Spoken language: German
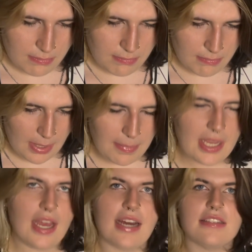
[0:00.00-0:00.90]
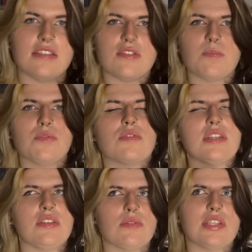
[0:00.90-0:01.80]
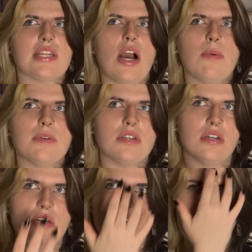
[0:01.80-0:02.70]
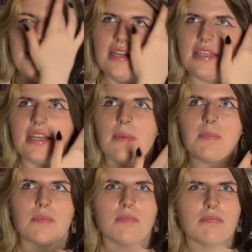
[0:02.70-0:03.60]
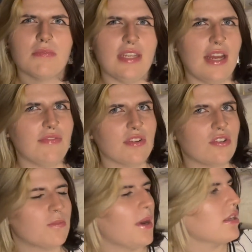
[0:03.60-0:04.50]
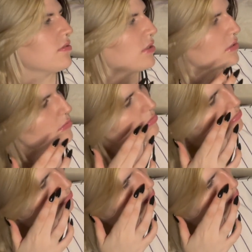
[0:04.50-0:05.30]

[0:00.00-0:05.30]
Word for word: Mehr Menge hat dieses Buch nicht und ich glaube, ich habe die Hälfte gespart oder so.